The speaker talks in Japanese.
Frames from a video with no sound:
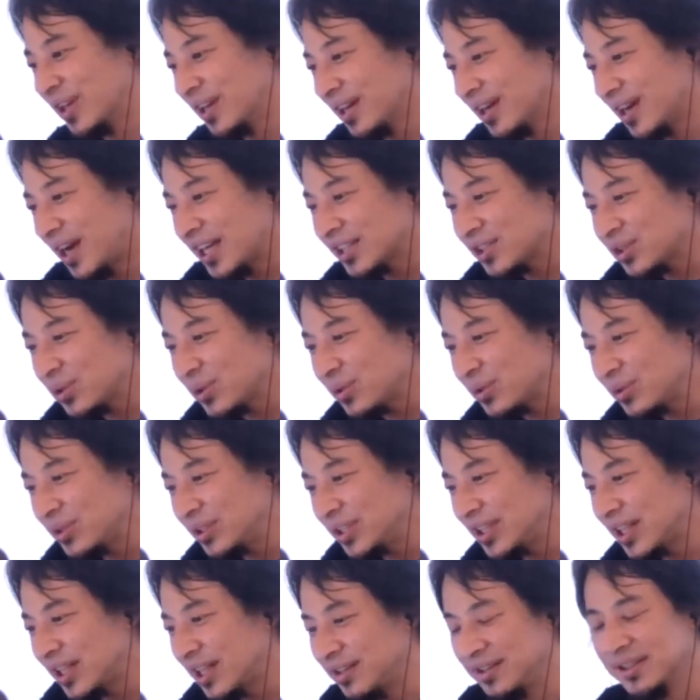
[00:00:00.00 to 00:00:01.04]
破傷風に
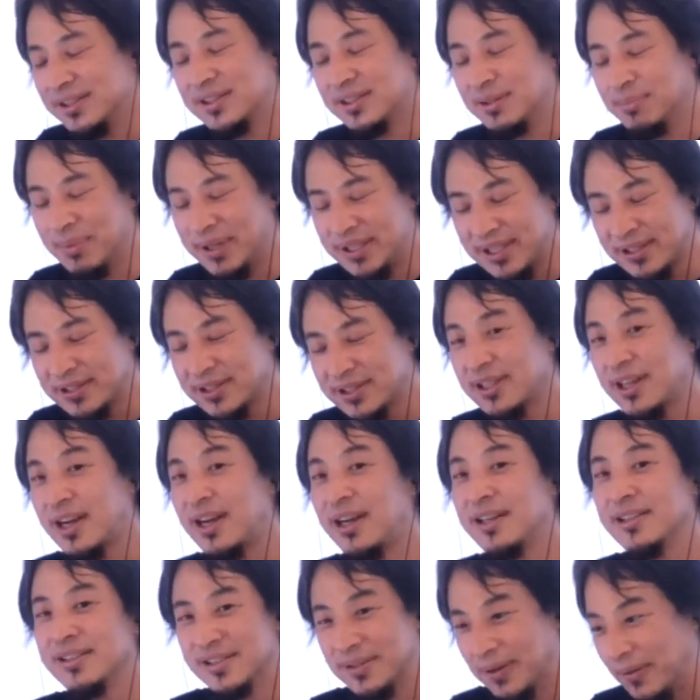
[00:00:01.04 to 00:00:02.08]
なるリスクめちゃくちゃ高
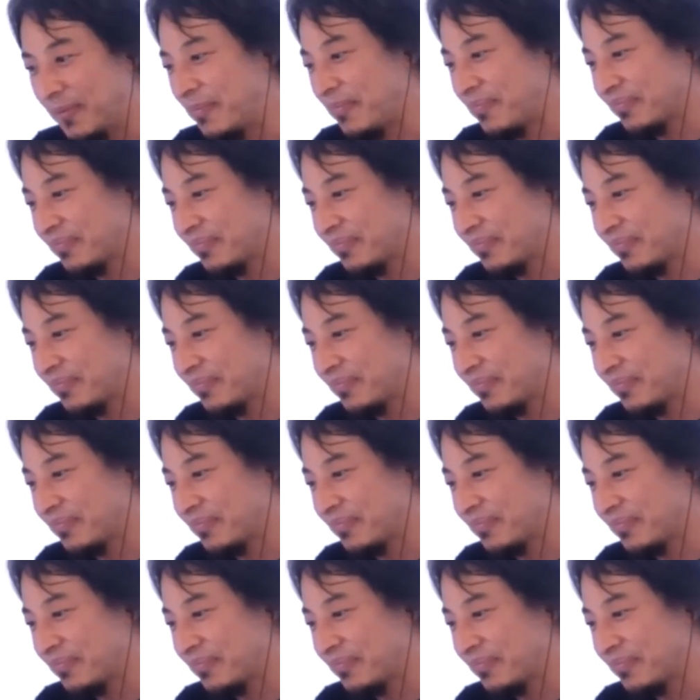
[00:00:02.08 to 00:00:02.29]
いんですよ。